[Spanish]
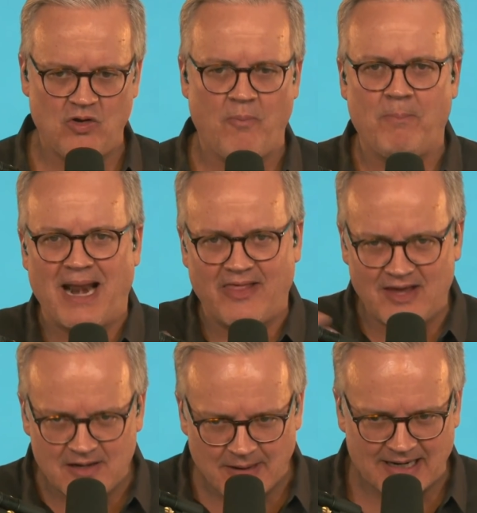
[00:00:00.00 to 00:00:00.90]
los
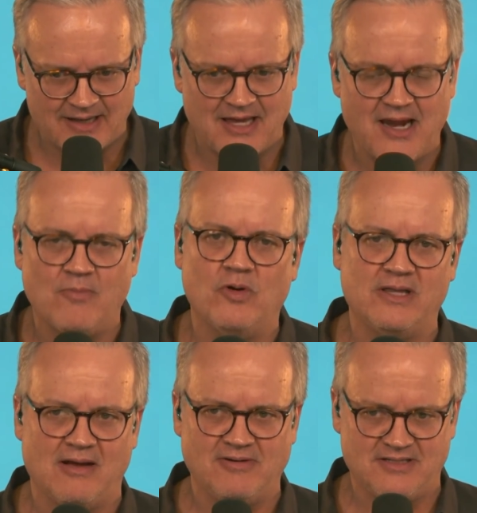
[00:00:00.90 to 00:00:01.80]
paradigmas que teníamos
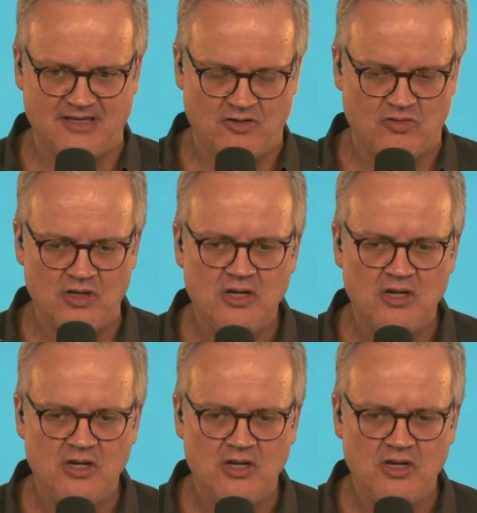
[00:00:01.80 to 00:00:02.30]
establecidos,